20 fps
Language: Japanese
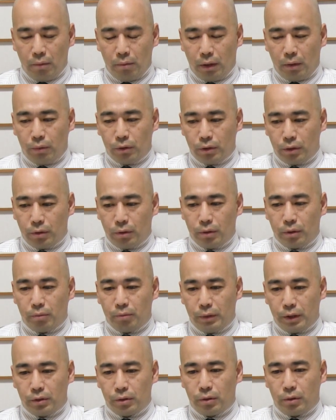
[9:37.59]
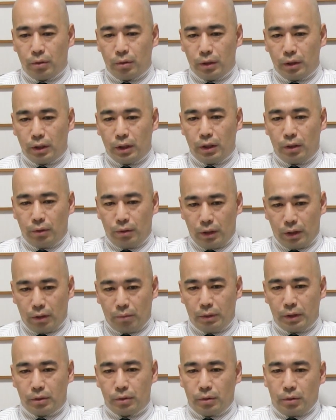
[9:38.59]
まあもちろん別の議論
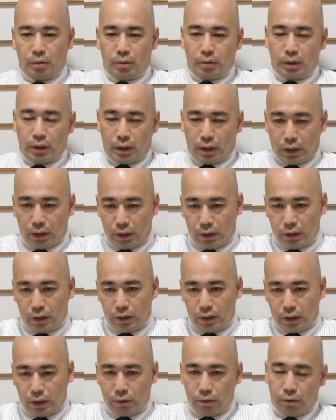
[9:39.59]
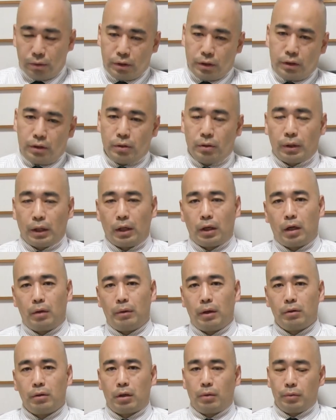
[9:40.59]
や別のなんかあの実証結果
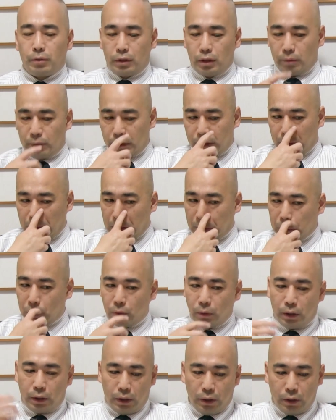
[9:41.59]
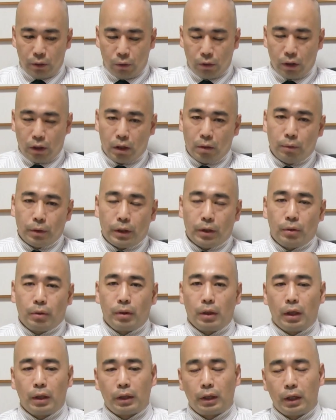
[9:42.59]
もあるかもしれませんが、そこはね、これからも議
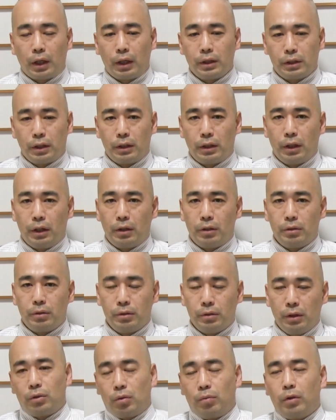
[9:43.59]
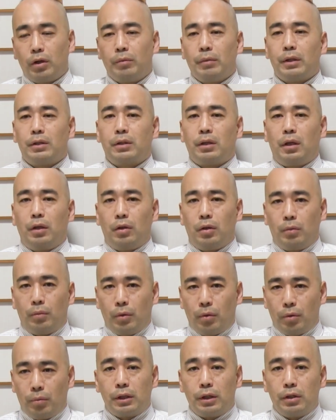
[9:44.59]
論が展開されていくと思いますけれど
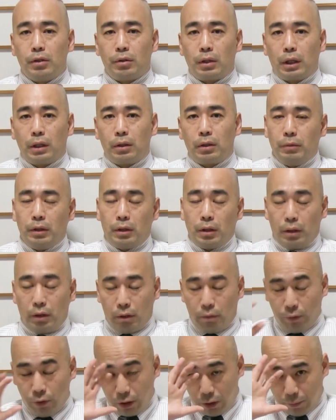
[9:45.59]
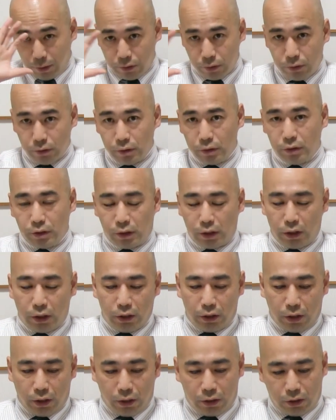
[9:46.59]
も、先入観みたいなものはまず捨てて
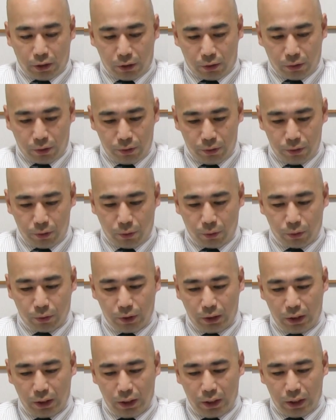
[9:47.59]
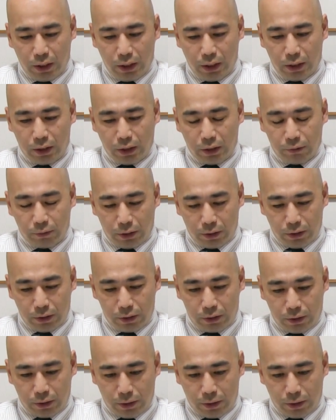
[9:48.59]
いただきたいということになるわけです